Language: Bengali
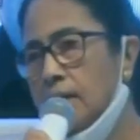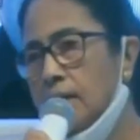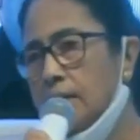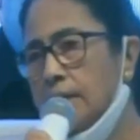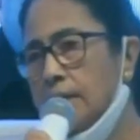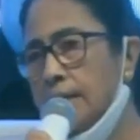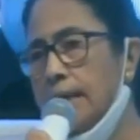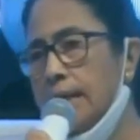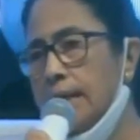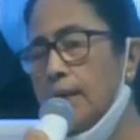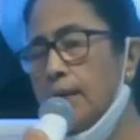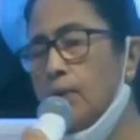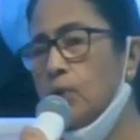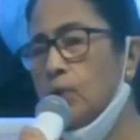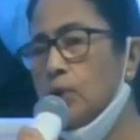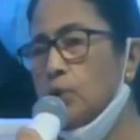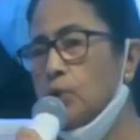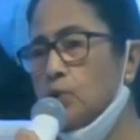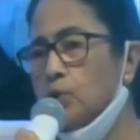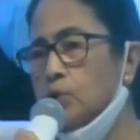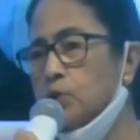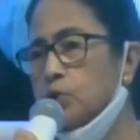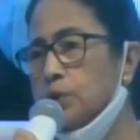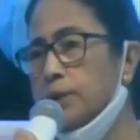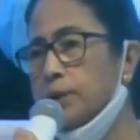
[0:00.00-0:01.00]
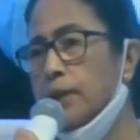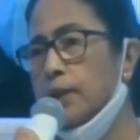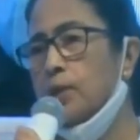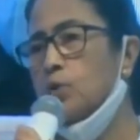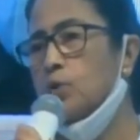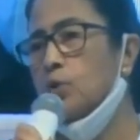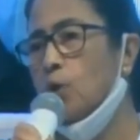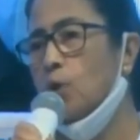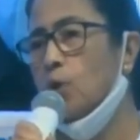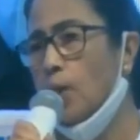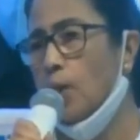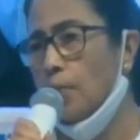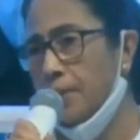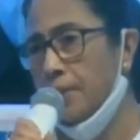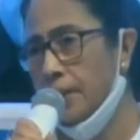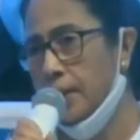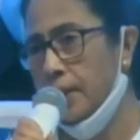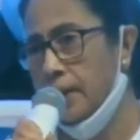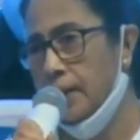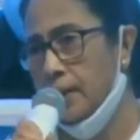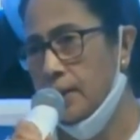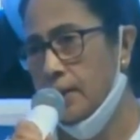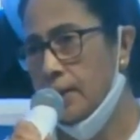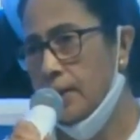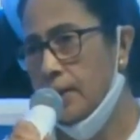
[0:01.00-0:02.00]
নিলেও কিন্তু সেটা এখন হবে না
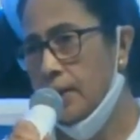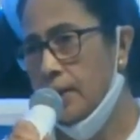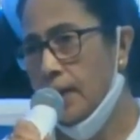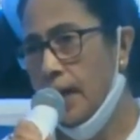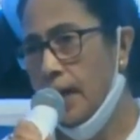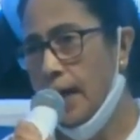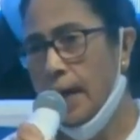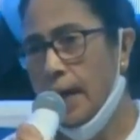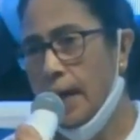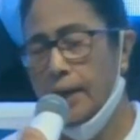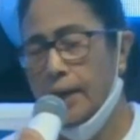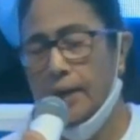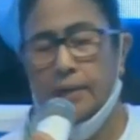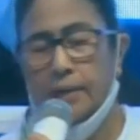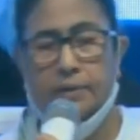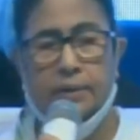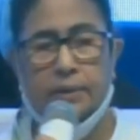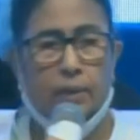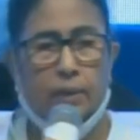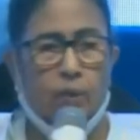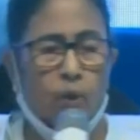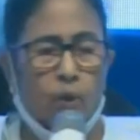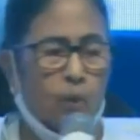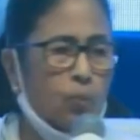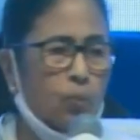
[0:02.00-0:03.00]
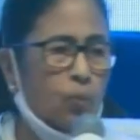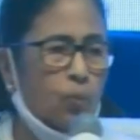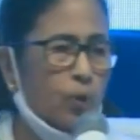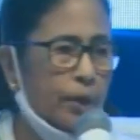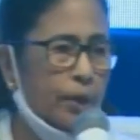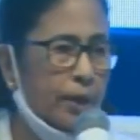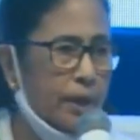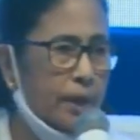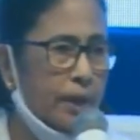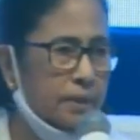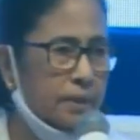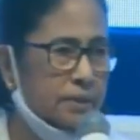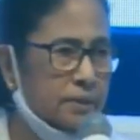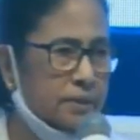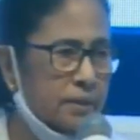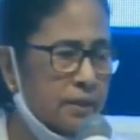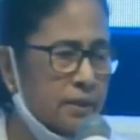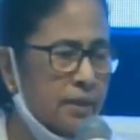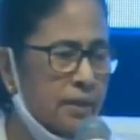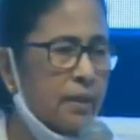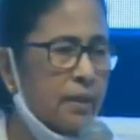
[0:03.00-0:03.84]
আগে যেগুলো পড়ে আছে